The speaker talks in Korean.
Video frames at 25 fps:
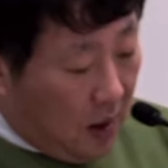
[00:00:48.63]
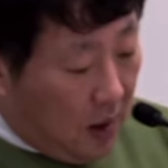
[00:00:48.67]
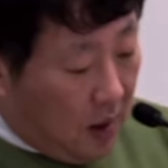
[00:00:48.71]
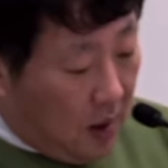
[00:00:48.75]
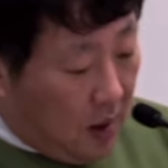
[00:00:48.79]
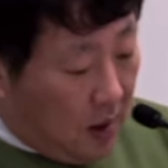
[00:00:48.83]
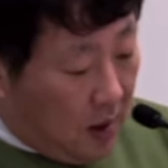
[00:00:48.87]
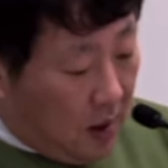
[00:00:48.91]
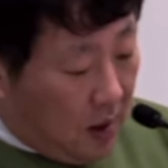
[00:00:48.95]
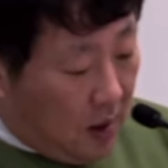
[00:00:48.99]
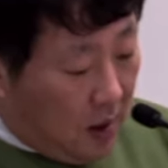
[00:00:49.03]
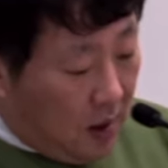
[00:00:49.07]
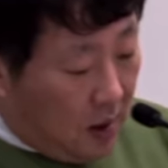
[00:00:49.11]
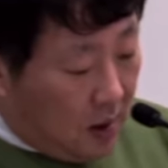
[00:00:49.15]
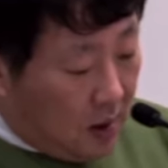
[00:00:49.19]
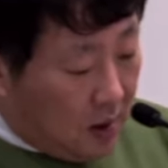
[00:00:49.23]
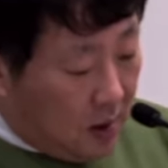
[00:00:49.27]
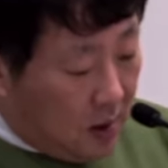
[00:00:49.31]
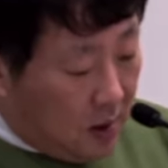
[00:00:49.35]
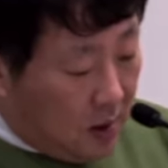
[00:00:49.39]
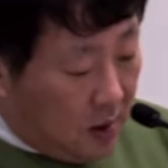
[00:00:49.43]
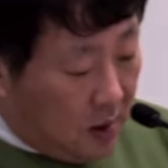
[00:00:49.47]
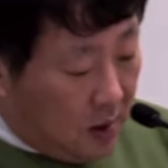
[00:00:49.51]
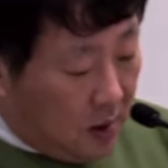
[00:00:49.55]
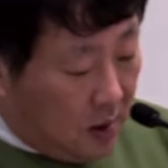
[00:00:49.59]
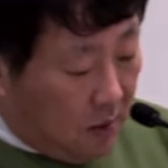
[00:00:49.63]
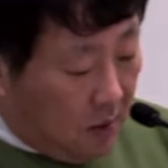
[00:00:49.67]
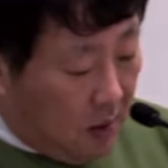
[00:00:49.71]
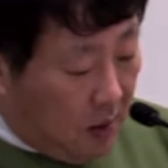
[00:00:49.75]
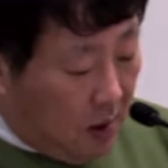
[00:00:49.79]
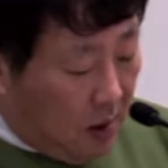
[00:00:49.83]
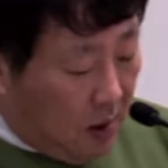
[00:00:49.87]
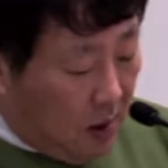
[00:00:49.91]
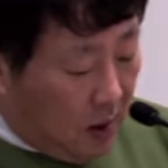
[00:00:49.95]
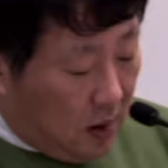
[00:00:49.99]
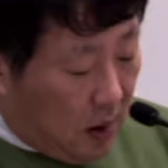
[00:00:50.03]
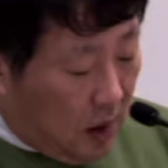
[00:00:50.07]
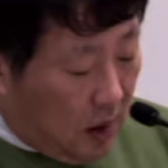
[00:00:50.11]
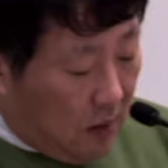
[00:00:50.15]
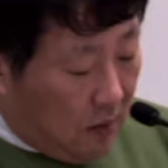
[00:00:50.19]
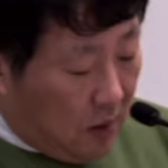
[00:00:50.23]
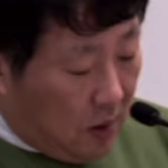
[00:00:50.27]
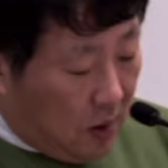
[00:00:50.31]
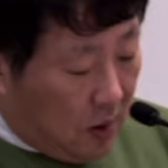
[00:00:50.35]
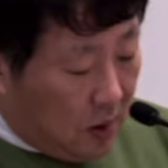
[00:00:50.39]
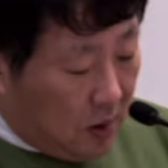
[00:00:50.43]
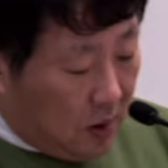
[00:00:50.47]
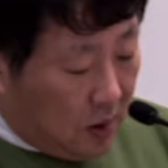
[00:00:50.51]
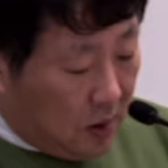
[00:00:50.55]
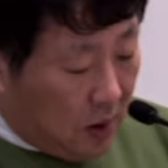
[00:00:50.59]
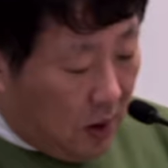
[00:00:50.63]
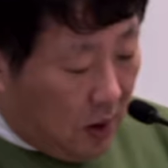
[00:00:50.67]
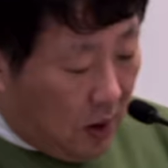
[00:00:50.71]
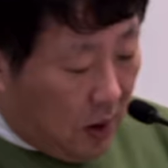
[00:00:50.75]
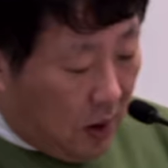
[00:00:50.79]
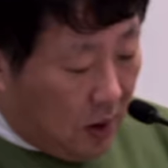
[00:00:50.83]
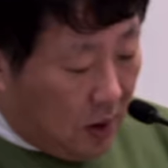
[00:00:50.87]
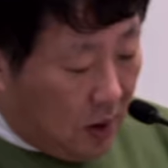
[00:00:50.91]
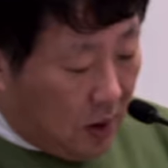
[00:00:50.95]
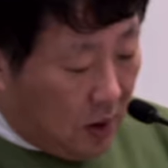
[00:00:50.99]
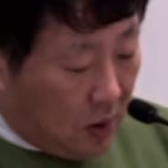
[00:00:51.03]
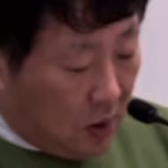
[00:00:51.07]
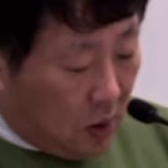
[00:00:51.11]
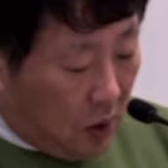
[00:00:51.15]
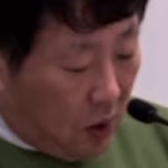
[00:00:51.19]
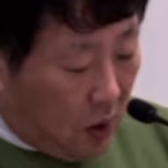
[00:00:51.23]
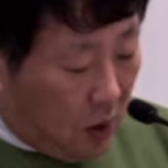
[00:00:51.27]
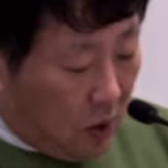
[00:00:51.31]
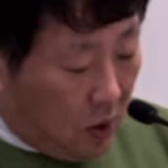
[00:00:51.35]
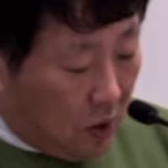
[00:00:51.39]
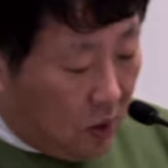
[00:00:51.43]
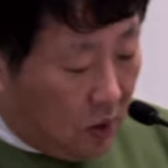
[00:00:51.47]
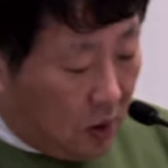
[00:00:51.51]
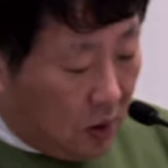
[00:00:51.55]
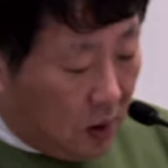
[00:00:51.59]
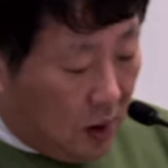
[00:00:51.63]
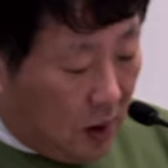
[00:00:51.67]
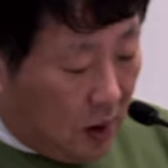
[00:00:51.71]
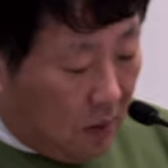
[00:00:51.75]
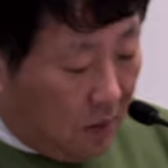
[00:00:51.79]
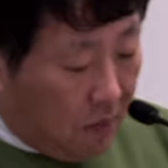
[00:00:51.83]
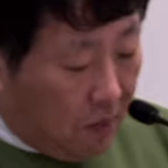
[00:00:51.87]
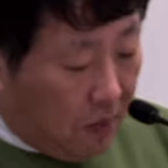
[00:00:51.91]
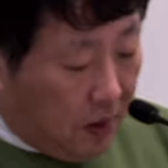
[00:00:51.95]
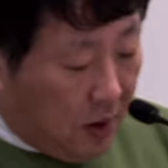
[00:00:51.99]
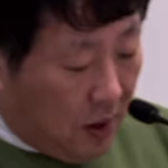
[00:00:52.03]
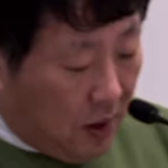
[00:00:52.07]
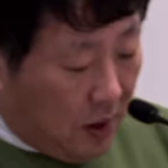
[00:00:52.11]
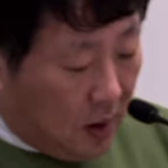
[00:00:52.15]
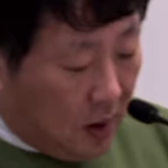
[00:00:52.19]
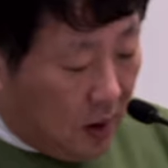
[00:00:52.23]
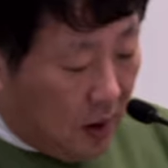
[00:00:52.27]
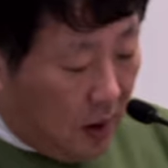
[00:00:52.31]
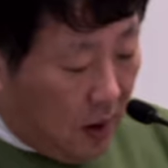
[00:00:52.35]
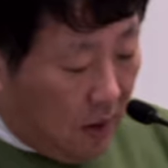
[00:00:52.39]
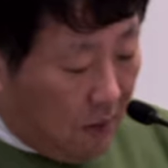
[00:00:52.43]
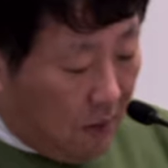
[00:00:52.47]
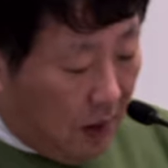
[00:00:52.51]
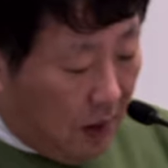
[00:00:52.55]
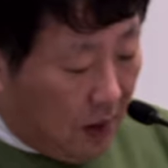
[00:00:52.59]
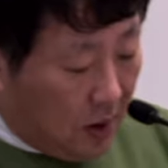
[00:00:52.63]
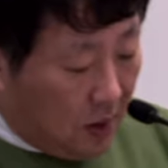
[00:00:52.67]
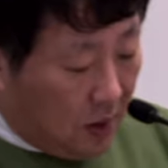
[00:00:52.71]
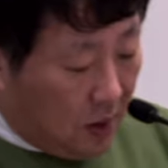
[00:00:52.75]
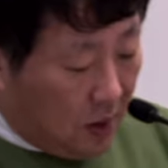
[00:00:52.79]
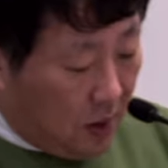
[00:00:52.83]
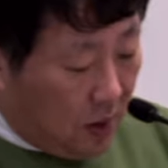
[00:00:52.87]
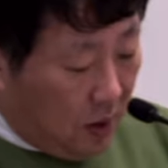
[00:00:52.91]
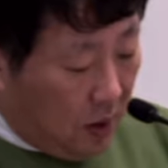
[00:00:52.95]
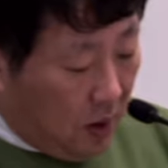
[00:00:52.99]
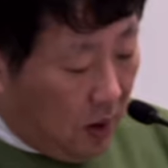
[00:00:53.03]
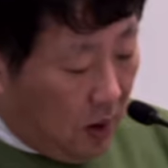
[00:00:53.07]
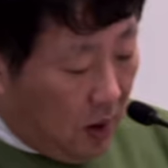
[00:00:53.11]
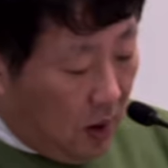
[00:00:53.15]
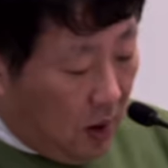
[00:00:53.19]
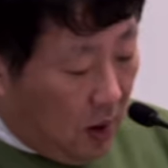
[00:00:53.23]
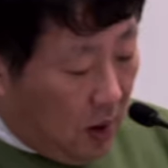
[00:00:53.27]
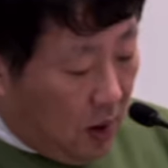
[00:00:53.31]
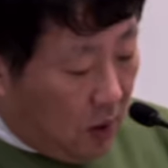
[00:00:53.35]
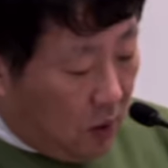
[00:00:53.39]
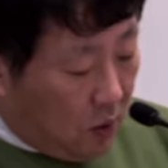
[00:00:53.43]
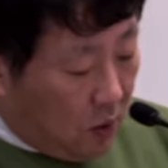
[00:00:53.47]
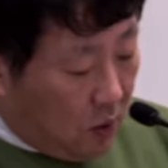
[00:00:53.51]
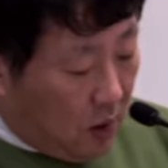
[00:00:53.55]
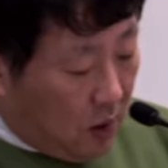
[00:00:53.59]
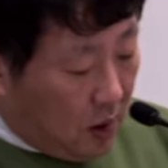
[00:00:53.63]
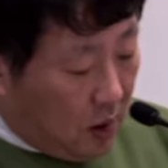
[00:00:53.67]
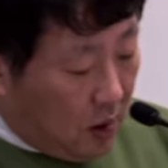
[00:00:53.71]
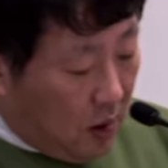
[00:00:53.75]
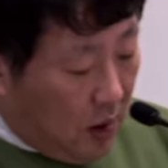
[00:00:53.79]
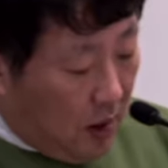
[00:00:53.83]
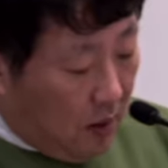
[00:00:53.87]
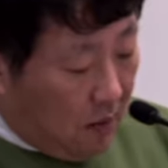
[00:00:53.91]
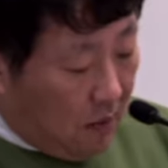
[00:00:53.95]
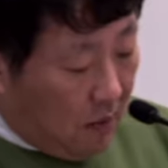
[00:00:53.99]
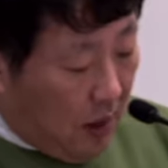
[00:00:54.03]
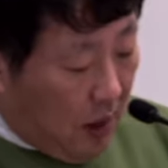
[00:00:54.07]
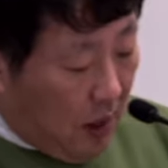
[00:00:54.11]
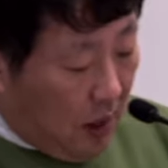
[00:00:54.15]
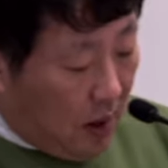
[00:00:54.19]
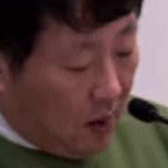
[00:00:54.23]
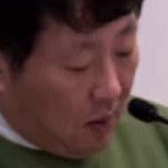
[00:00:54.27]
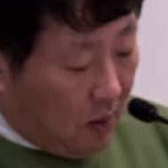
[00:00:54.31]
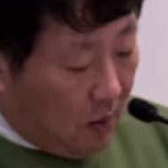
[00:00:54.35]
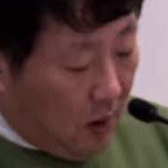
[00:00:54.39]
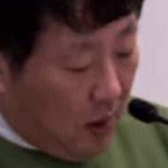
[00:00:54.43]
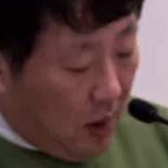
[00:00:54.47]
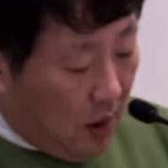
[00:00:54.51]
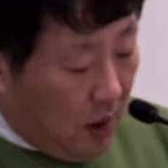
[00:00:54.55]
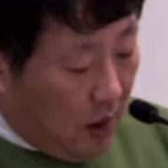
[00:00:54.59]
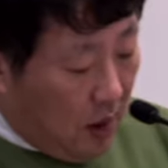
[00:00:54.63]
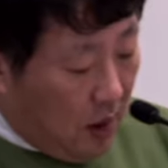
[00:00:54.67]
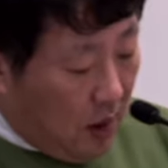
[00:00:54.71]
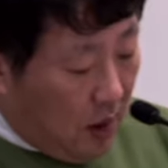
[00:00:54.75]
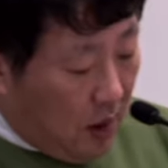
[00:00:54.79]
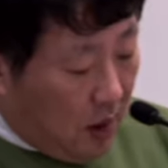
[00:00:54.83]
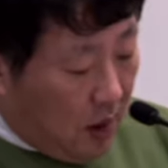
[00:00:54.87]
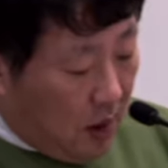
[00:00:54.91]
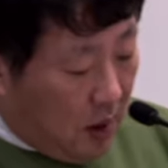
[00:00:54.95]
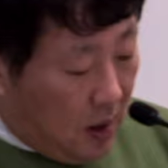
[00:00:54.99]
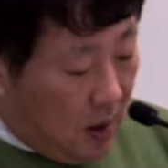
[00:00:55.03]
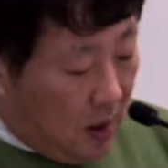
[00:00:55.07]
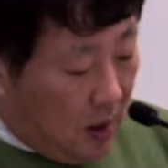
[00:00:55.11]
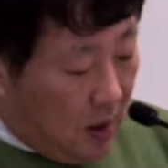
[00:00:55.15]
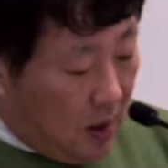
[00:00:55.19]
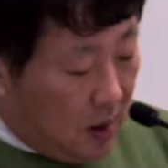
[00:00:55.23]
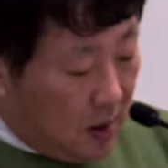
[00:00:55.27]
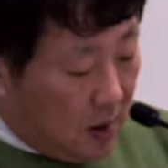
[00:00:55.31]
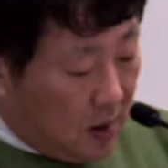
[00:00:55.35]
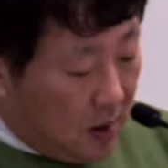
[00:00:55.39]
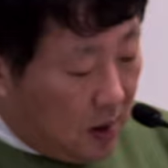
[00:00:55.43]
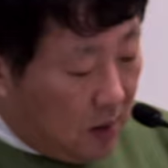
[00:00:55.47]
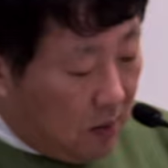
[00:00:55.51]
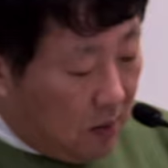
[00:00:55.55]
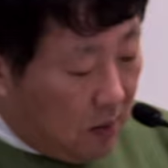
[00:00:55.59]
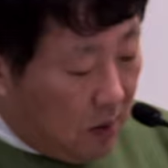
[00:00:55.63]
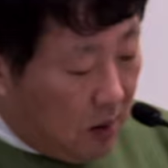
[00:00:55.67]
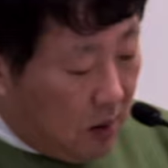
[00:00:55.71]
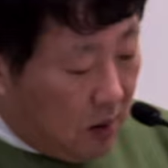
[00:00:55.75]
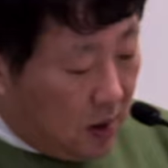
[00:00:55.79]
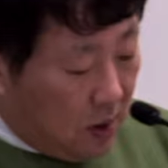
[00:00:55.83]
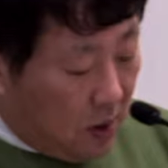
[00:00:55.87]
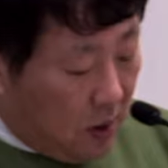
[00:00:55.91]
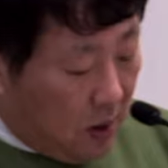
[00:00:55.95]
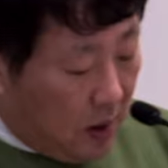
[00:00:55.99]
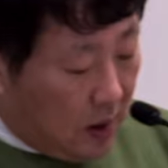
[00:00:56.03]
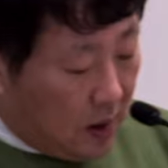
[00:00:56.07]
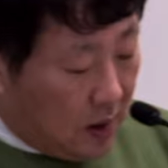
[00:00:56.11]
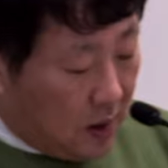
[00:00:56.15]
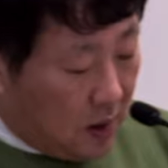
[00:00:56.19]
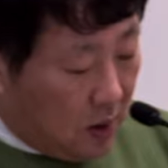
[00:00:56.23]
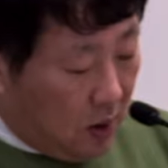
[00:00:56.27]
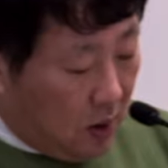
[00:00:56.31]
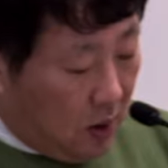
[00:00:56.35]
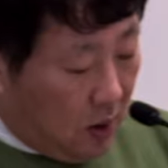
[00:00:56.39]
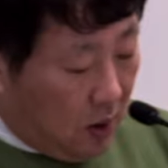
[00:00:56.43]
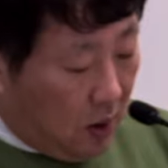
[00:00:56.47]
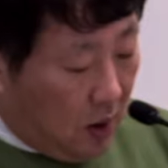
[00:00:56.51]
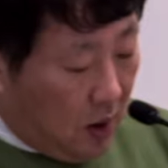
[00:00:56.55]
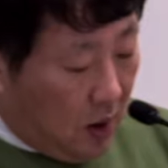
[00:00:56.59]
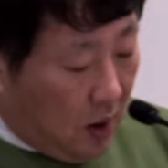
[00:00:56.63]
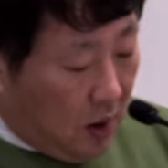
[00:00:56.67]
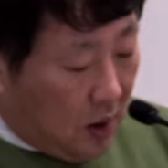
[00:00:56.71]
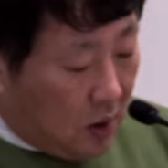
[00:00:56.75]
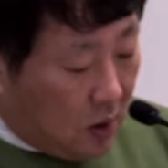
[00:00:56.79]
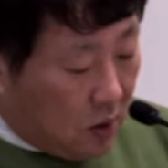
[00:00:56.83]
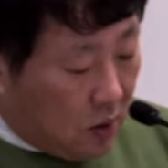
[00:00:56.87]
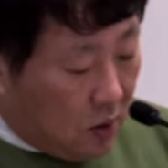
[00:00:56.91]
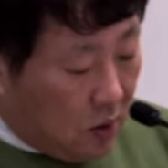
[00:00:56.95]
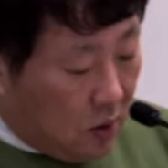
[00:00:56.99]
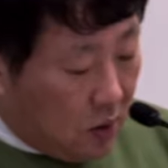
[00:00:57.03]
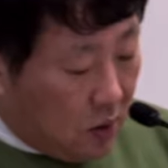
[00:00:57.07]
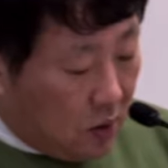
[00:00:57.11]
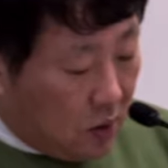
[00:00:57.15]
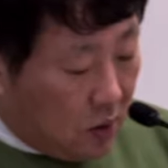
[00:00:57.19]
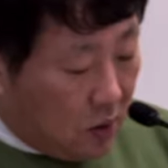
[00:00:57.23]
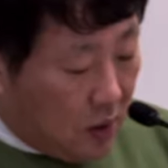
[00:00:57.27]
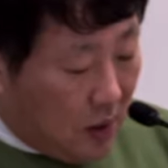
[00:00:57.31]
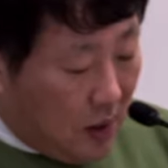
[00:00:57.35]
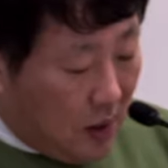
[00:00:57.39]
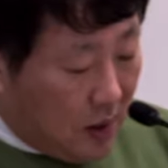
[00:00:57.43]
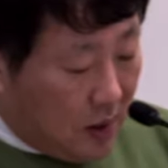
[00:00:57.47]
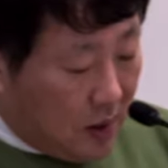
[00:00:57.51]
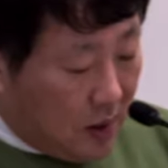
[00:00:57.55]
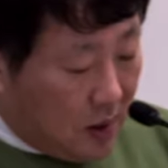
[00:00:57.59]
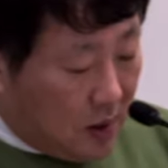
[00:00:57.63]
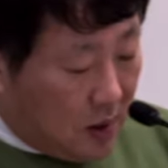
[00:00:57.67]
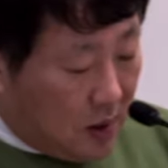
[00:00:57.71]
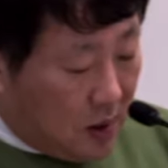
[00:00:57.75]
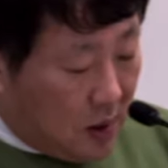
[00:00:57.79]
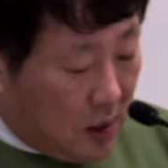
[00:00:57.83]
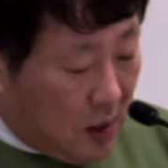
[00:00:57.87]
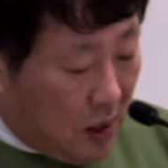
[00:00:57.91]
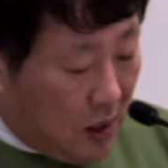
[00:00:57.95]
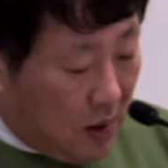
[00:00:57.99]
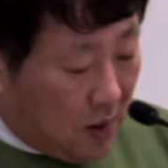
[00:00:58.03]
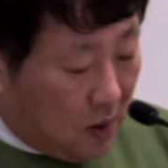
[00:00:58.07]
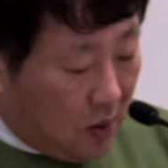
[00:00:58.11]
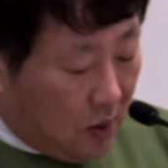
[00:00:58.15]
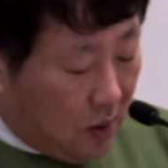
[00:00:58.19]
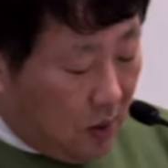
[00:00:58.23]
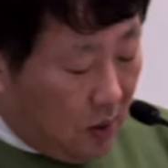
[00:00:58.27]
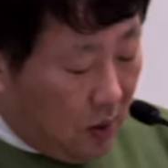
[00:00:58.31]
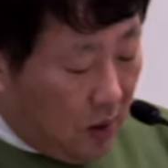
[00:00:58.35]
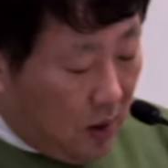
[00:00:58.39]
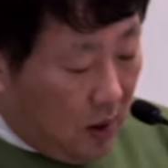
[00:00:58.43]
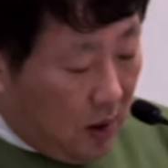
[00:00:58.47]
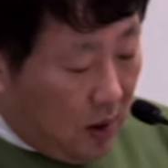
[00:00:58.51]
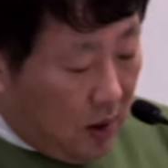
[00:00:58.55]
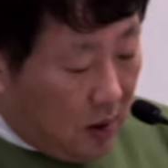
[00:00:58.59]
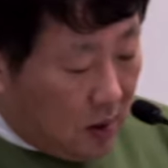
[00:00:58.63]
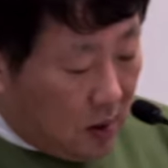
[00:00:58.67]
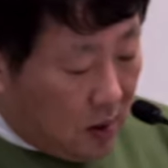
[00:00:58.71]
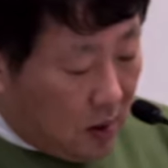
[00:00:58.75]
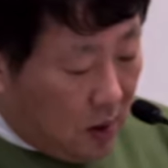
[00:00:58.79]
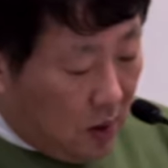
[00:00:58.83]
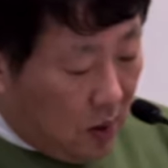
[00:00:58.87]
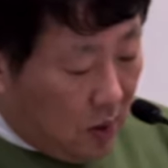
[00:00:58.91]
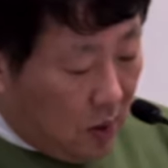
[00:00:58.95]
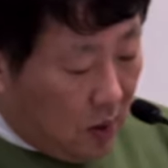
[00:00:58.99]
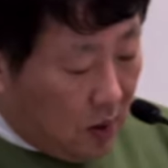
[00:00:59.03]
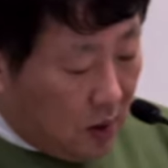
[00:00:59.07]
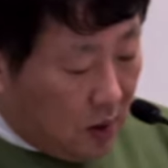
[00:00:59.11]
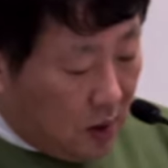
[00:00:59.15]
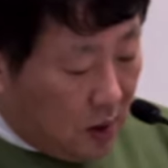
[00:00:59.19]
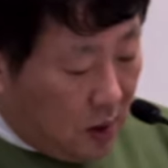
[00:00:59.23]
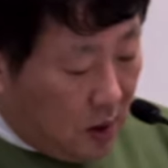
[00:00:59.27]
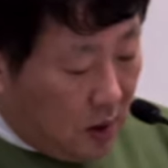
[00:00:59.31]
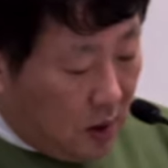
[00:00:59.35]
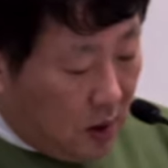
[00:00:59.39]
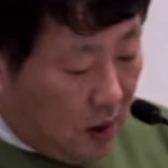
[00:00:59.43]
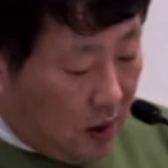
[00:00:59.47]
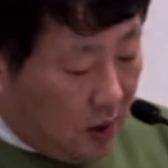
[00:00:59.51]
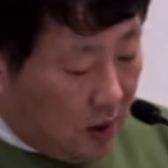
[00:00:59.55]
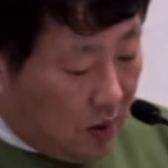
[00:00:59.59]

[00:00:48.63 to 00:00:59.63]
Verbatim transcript: 이 신심이 내면 생활을 더욱 깊이 있게 만들어 우리들의 마음이 이기심을 떠나서 순수한 지향으로 채워지리라는